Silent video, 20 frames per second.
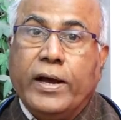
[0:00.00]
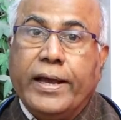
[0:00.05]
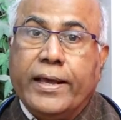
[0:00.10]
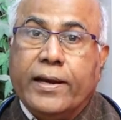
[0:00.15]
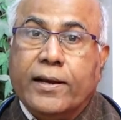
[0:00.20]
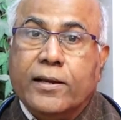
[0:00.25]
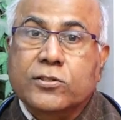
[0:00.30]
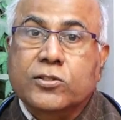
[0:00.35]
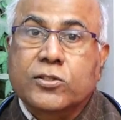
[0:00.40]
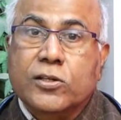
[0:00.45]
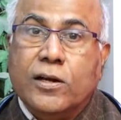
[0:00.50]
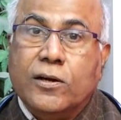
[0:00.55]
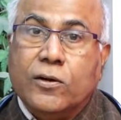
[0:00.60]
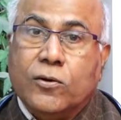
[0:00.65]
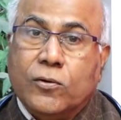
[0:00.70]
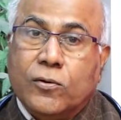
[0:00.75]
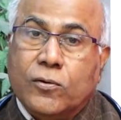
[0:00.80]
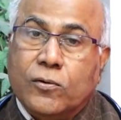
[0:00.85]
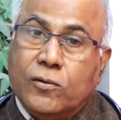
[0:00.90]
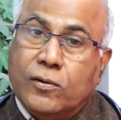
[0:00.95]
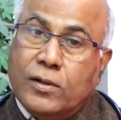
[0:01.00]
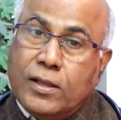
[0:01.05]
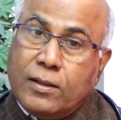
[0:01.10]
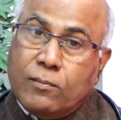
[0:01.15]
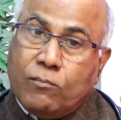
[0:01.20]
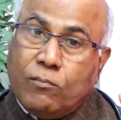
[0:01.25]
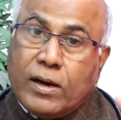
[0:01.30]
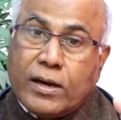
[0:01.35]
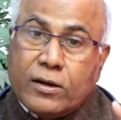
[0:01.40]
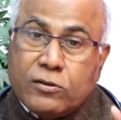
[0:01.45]
వైరస్లకు
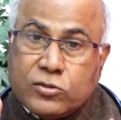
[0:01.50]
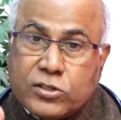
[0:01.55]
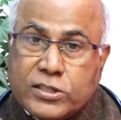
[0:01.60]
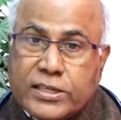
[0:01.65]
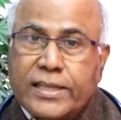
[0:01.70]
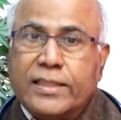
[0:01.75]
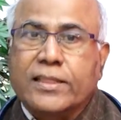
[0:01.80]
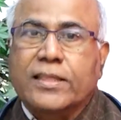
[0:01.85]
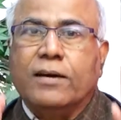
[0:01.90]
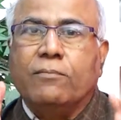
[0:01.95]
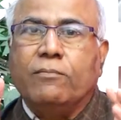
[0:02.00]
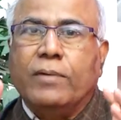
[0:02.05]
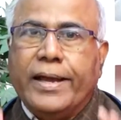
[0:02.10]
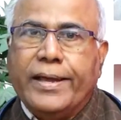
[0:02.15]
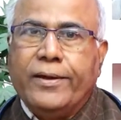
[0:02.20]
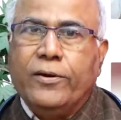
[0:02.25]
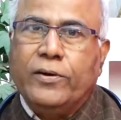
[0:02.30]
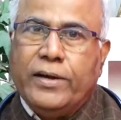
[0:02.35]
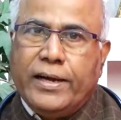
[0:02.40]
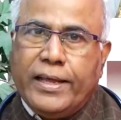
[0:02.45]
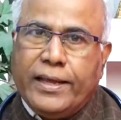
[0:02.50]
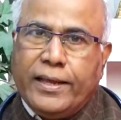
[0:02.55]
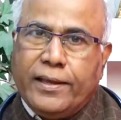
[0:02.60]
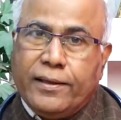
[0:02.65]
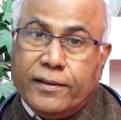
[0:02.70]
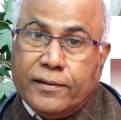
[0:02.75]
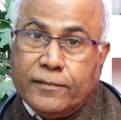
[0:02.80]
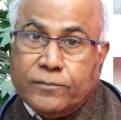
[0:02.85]
మనం సిద్ధమై ఉండి